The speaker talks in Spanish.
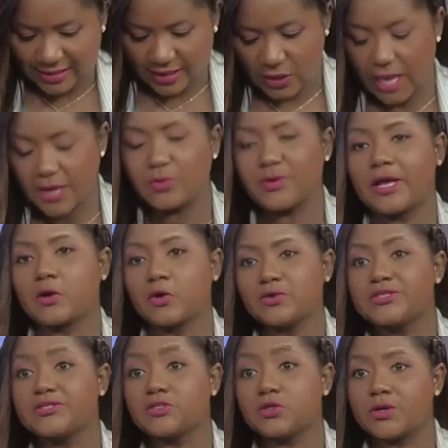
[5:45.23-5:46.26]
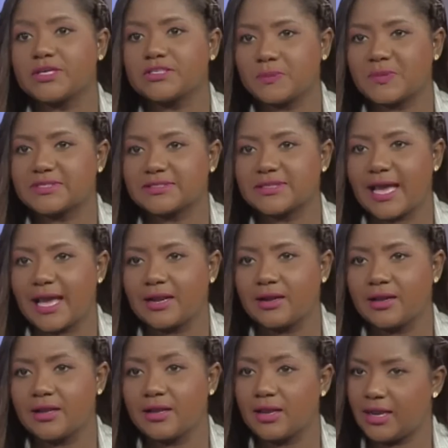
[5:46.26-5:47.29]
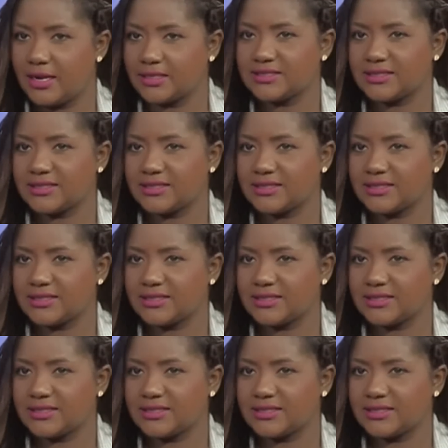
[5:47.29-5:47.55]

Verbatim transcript: que tienen alguna condición especial